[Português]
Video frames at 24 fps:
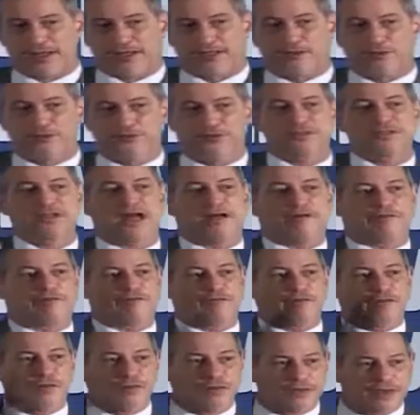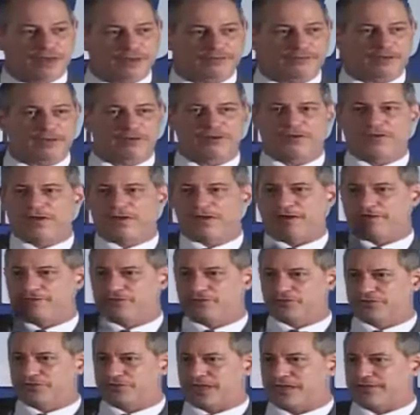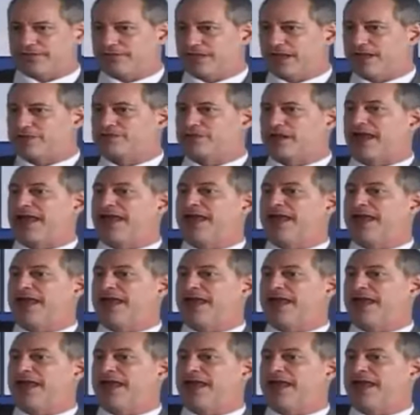que o desafio que essa coordenação estratégica